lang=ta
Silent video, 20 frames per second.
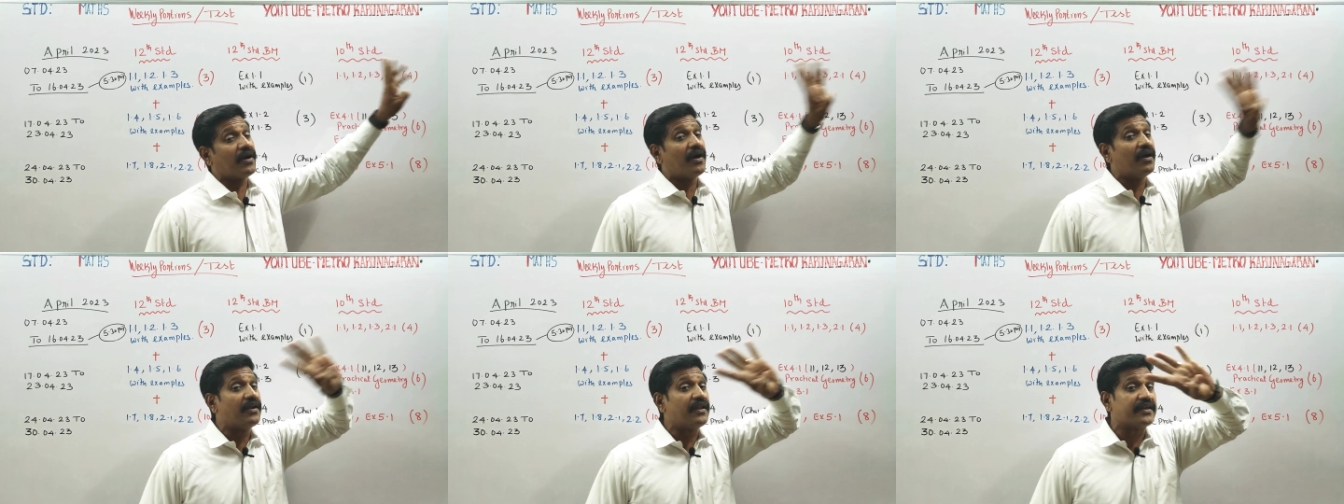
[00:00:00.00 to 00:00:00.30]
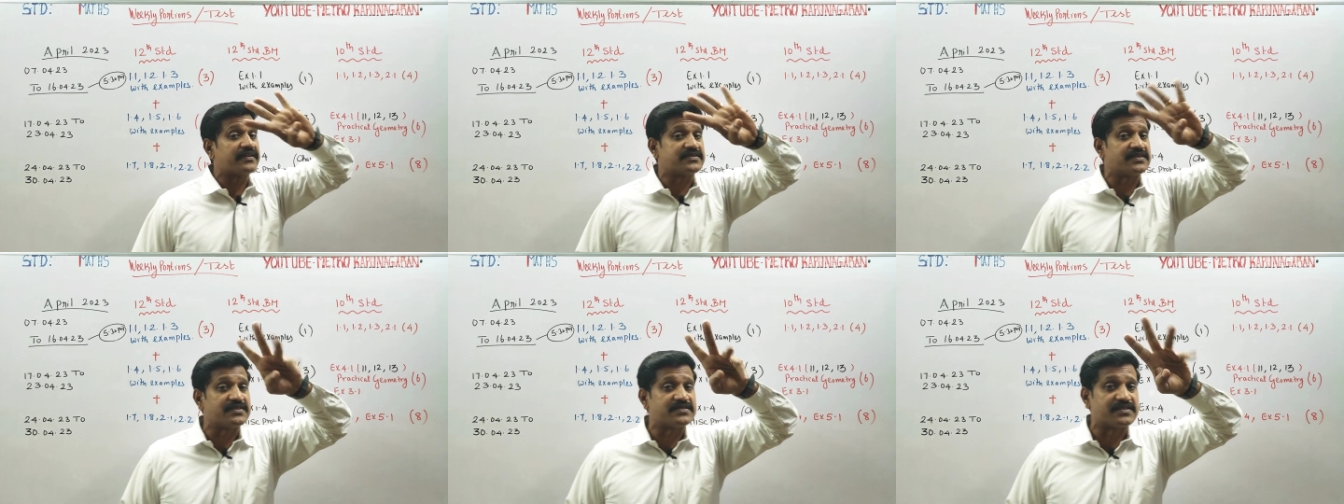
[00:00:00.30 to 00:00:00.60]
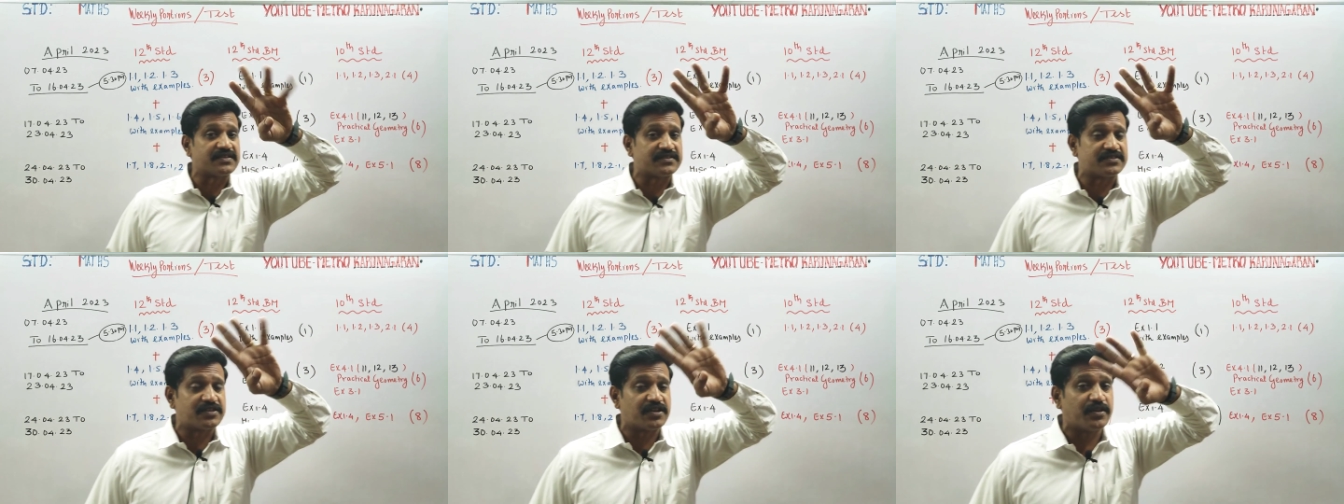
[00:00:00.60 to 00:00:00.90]
நாலு
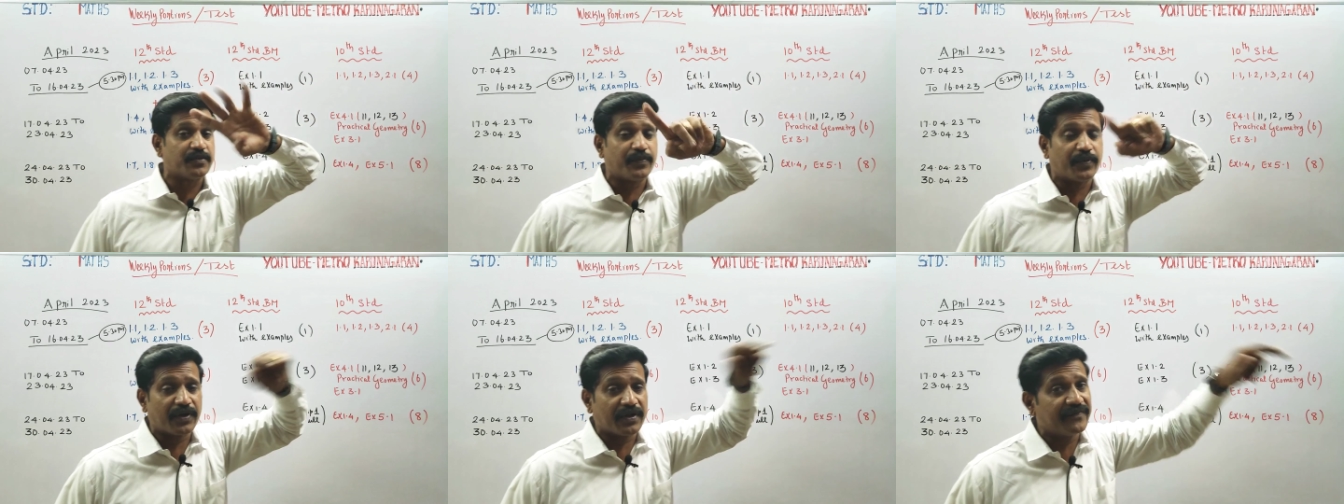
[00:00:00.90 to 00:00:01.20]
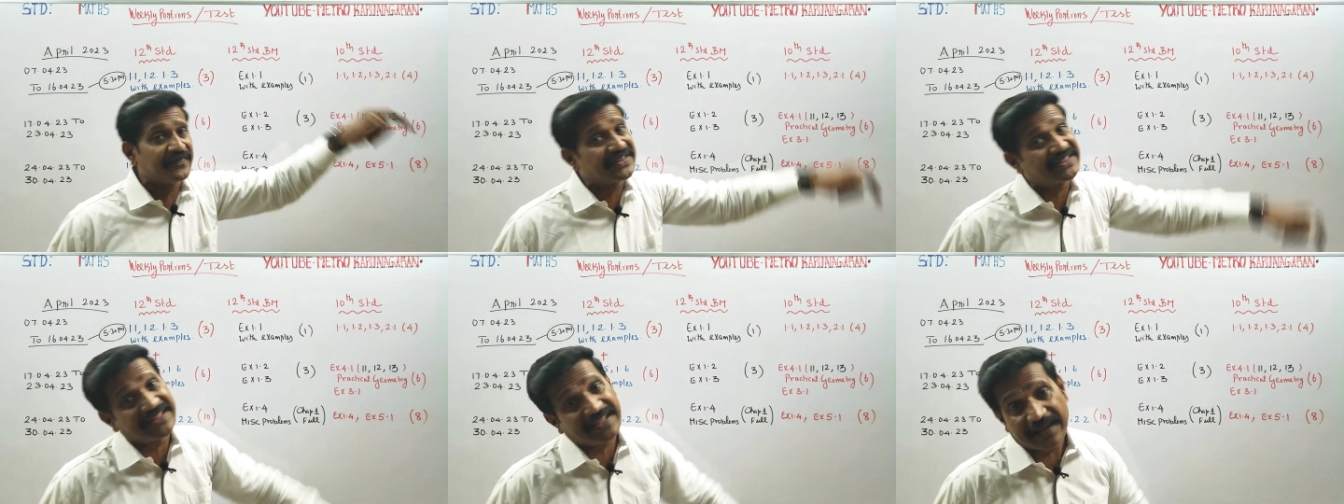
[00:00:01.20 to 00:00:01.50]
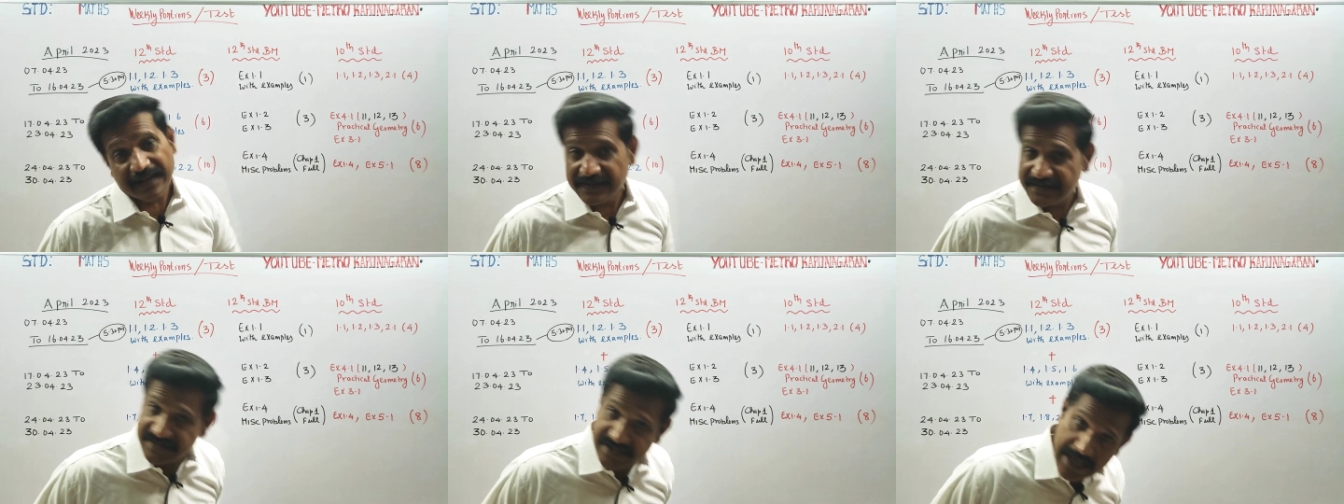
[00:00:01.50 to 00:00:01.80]
எக்ஸைஸ் டெஸ்ட் எழுத போகிறீங்க வித்
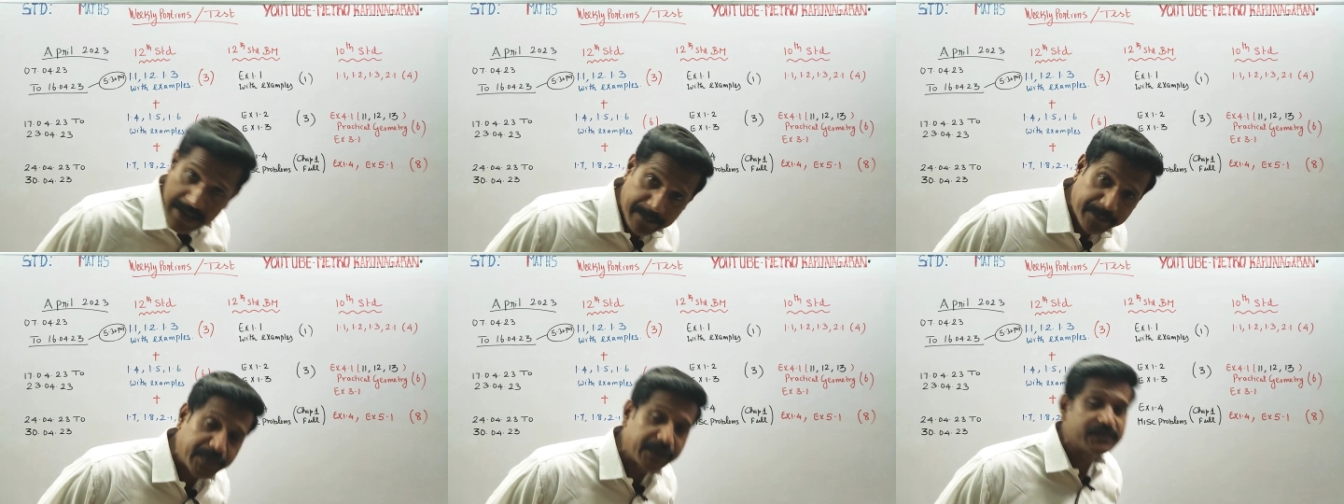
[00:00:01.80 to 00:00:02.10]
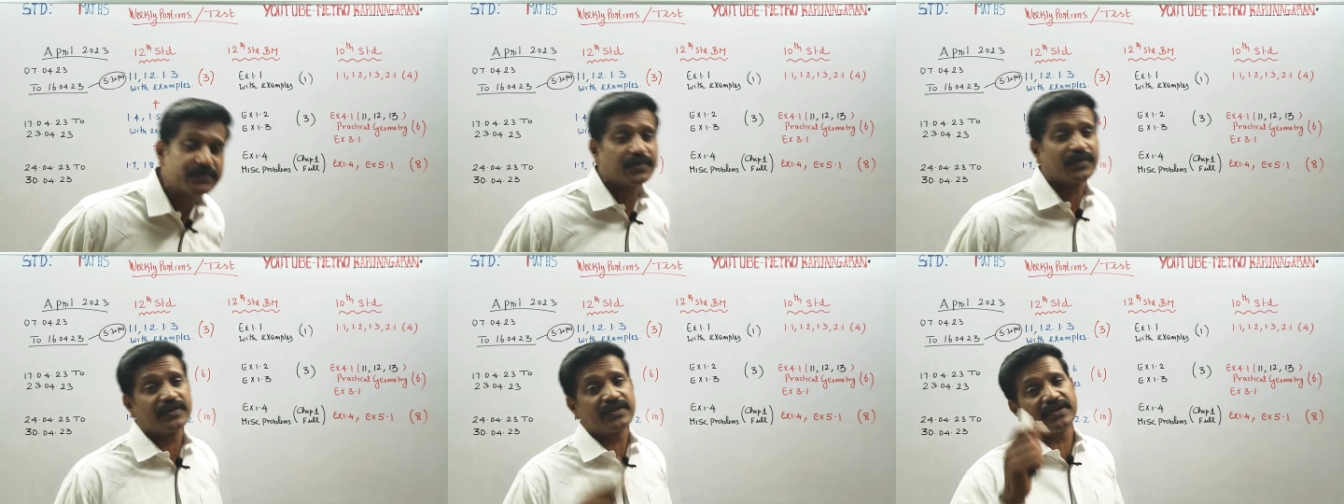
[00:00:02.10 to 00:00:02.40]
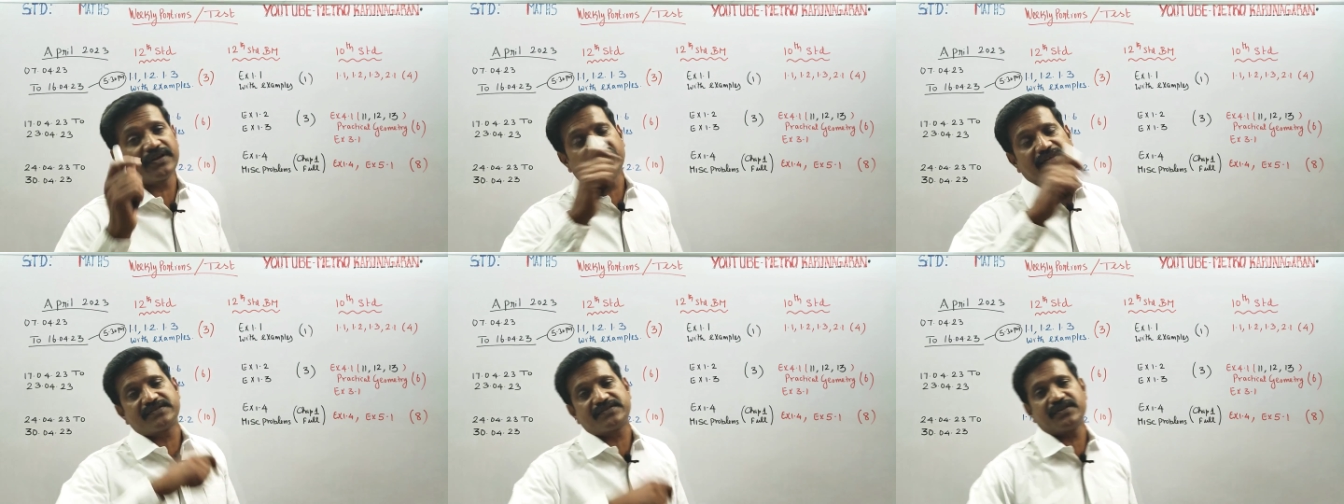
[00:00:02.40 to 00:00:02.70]
எக்ஸாம்பிள்ஸோட
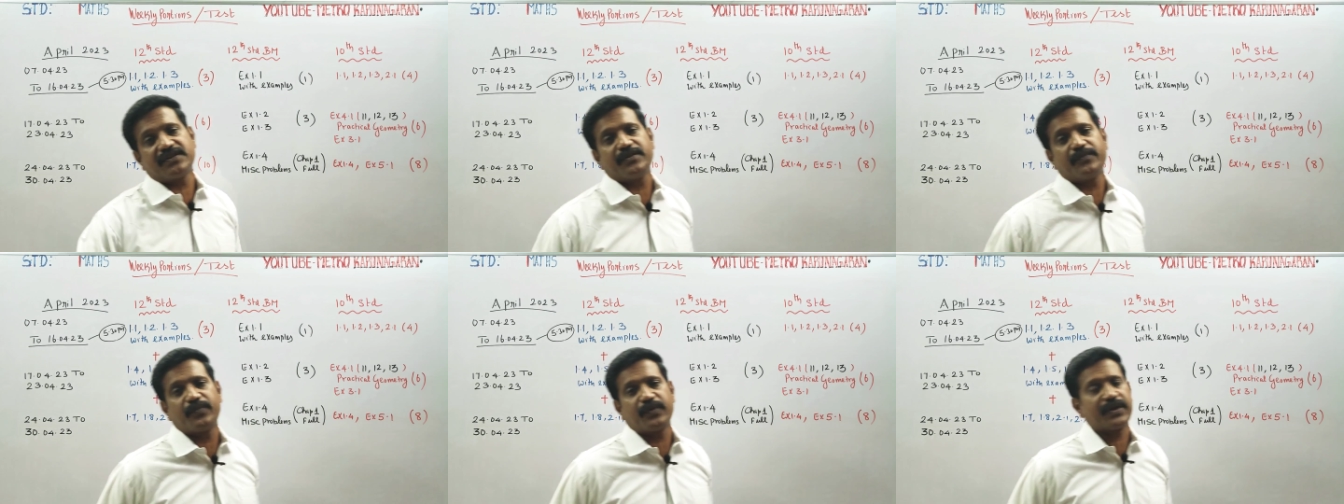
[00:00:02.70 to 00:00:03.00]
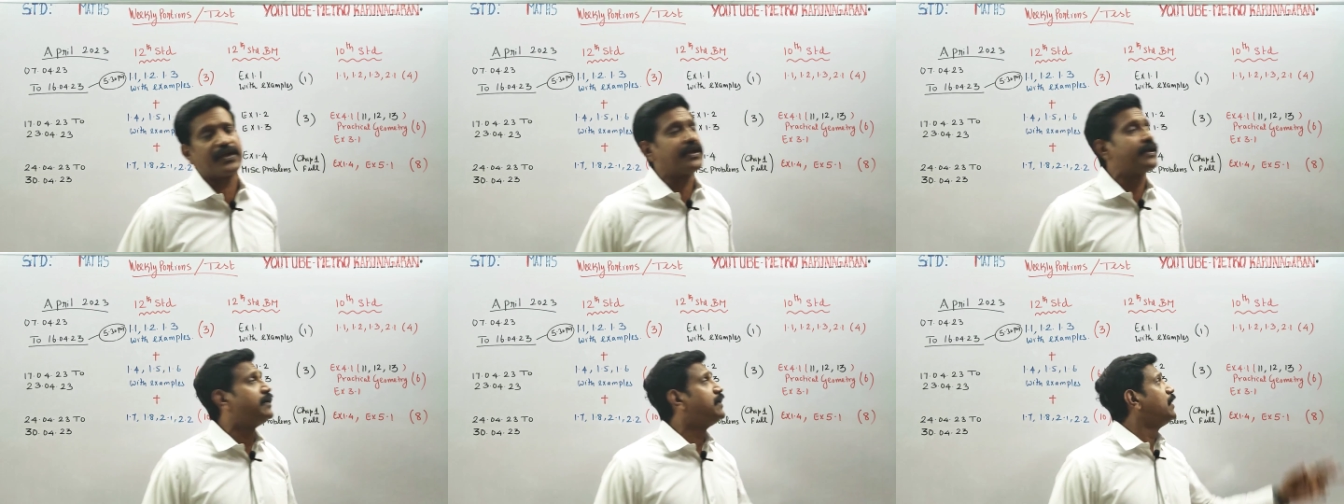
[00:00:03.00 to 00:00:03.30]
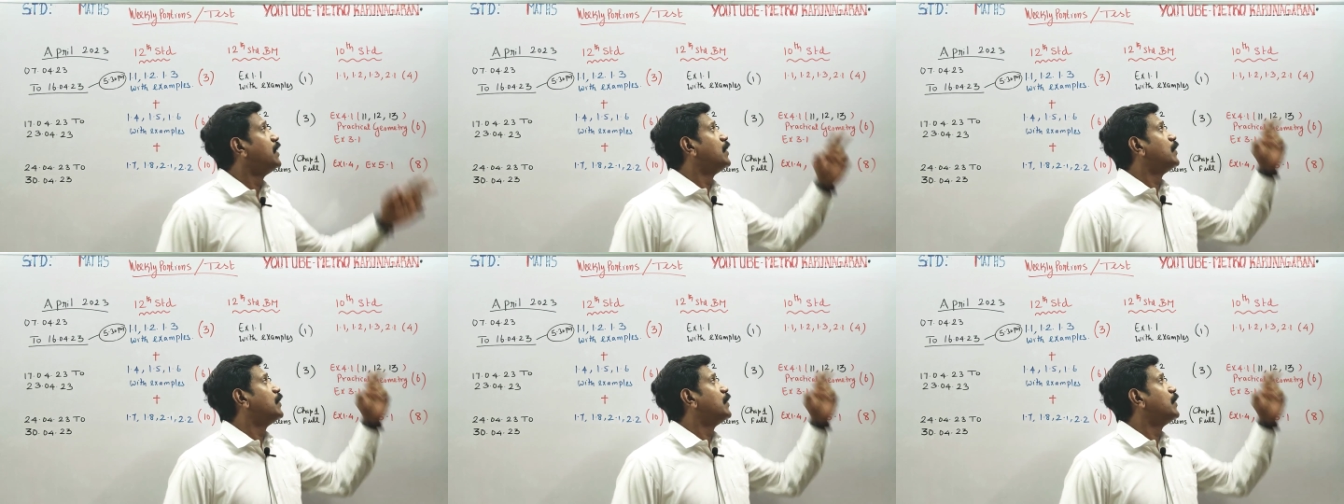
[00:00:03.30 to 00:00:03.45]
தான் டெஸ்ட் எழுத போகிறீங்க